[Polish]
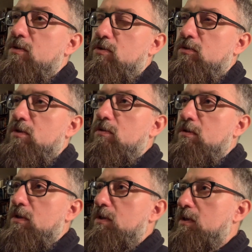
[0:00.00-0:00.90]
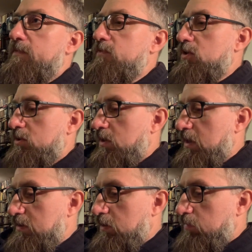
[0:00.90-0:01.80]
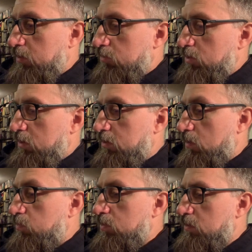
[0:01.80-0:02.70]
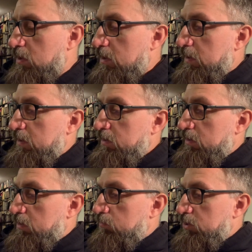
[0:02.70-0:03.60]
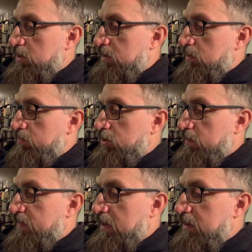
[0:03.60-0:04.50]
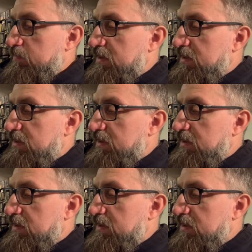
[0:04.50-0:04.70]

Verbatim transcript: coś czego nigdy wcześniej Jacek Bartosiak nie robił i myślę sobie, że w jakimś